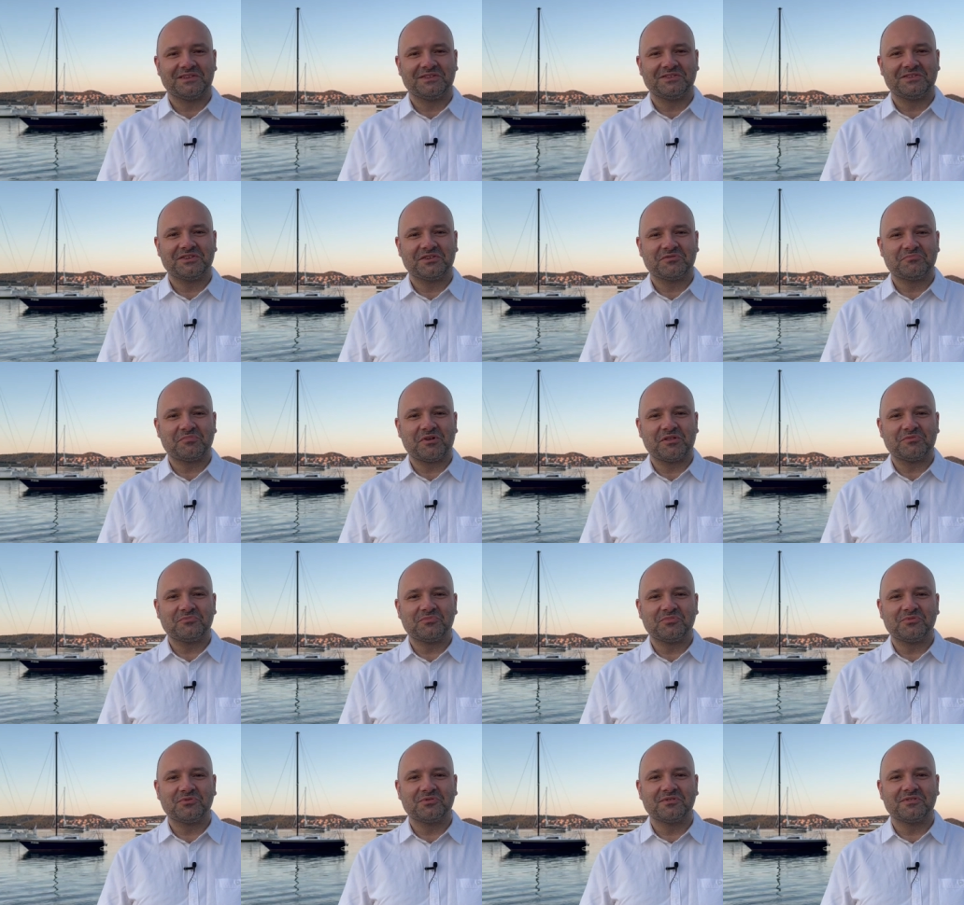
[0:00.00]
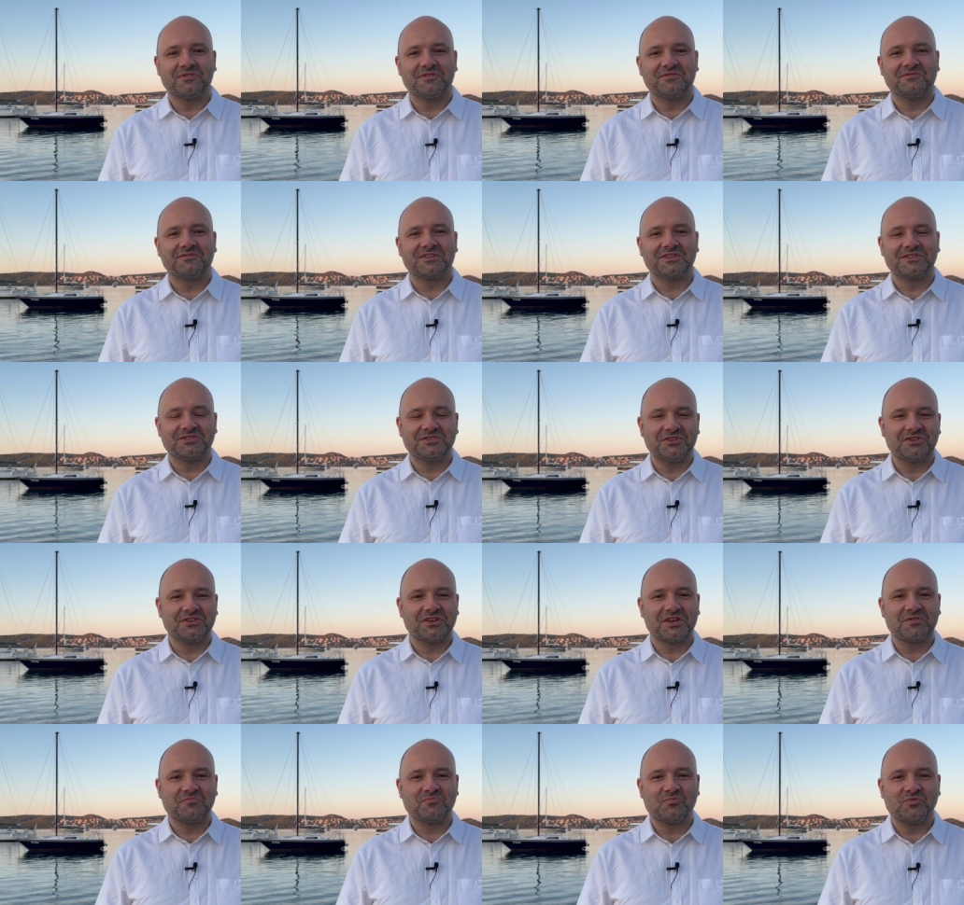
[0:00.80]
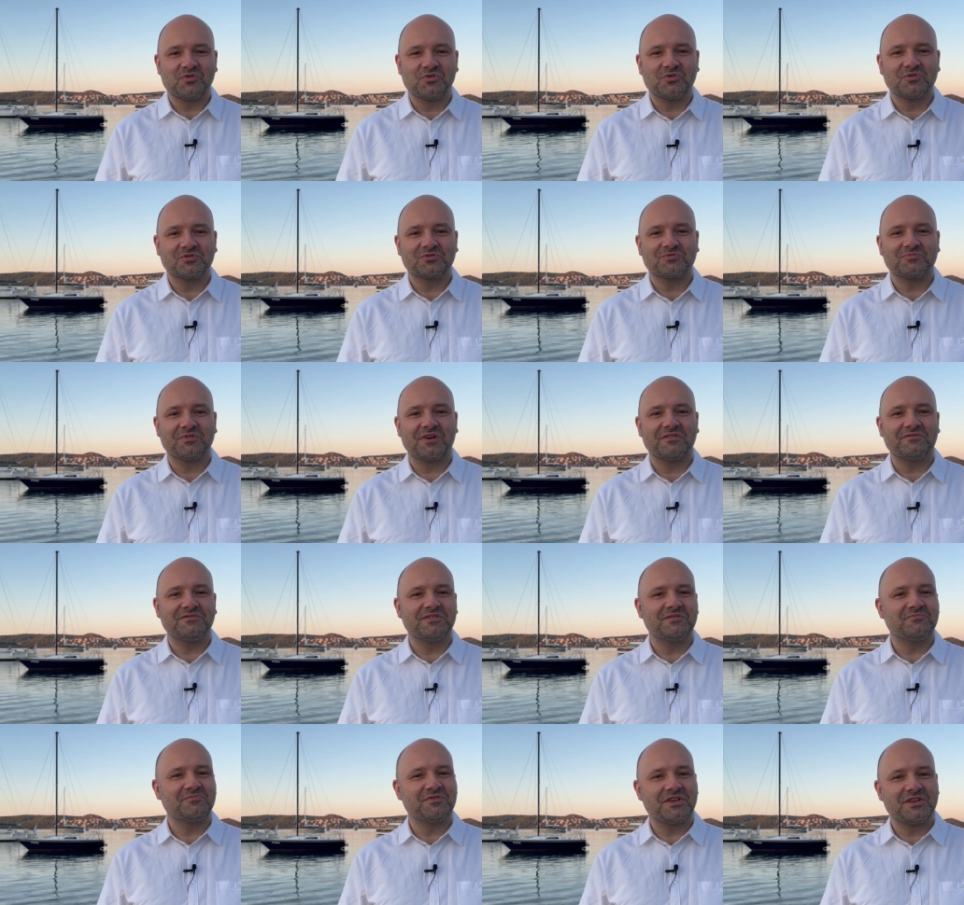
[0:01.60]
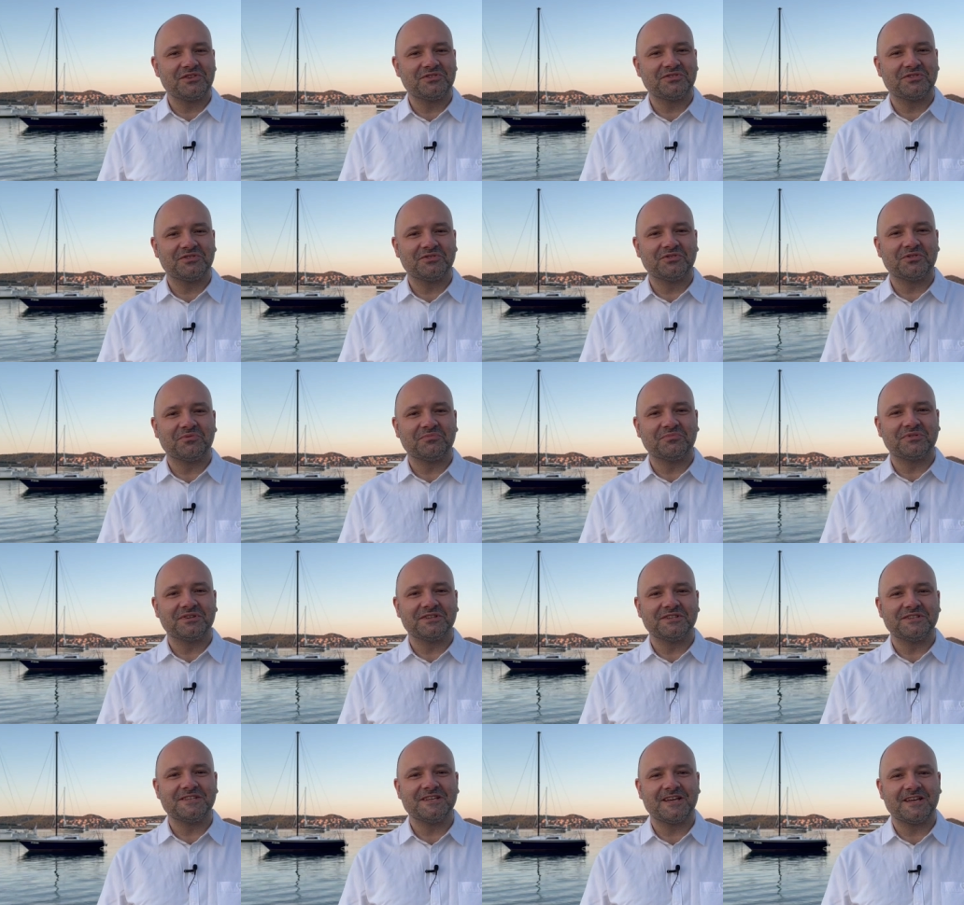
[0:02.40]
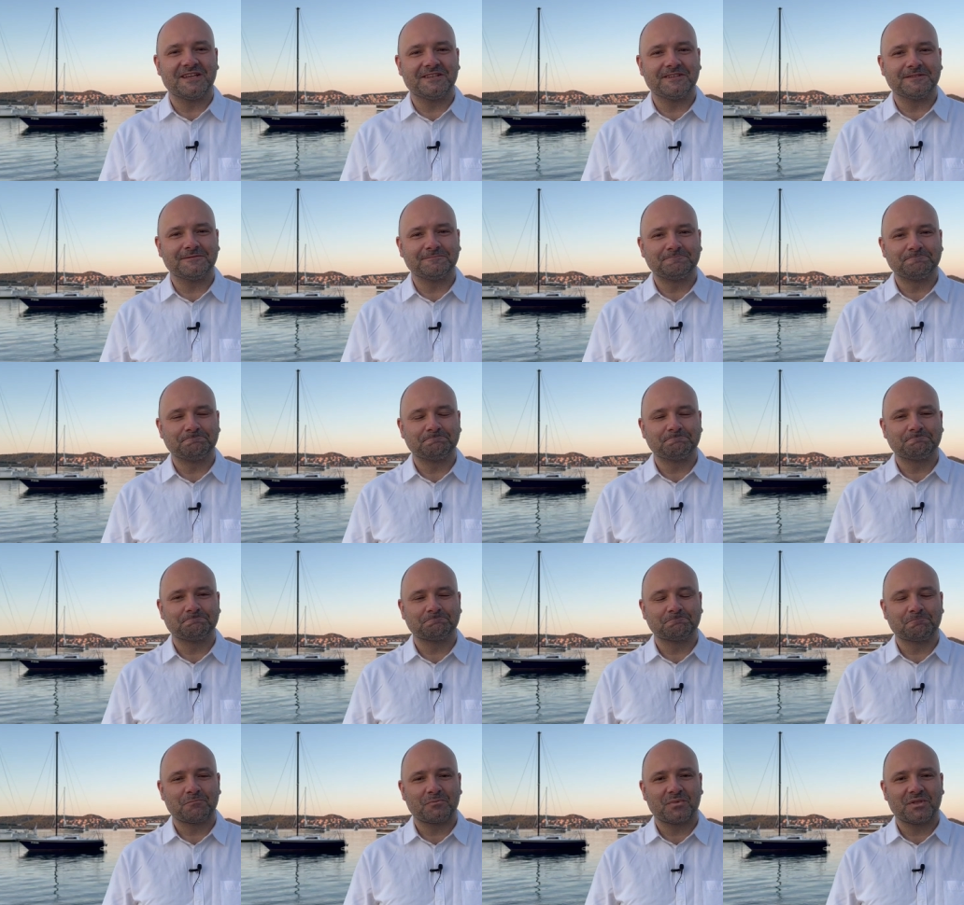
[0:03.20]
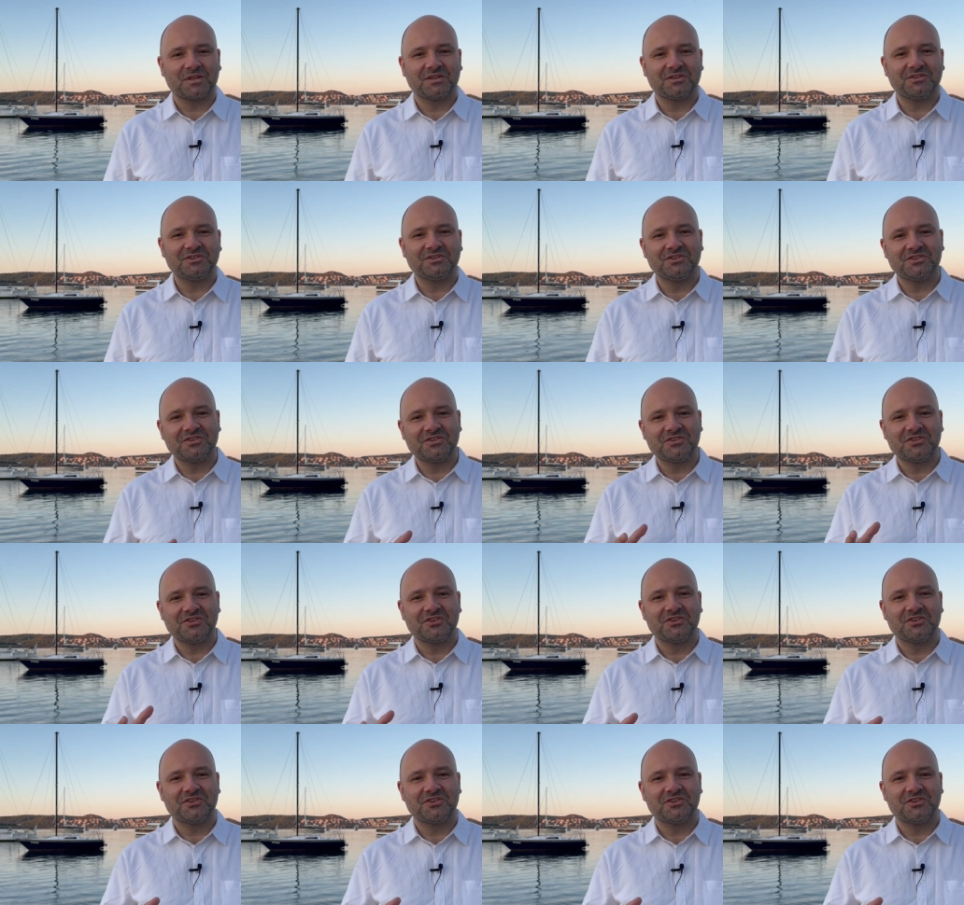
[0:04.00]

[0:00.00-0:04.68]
Niech Pan Bóg Was dzisiaj błogosławi, miejcie dobry dzień i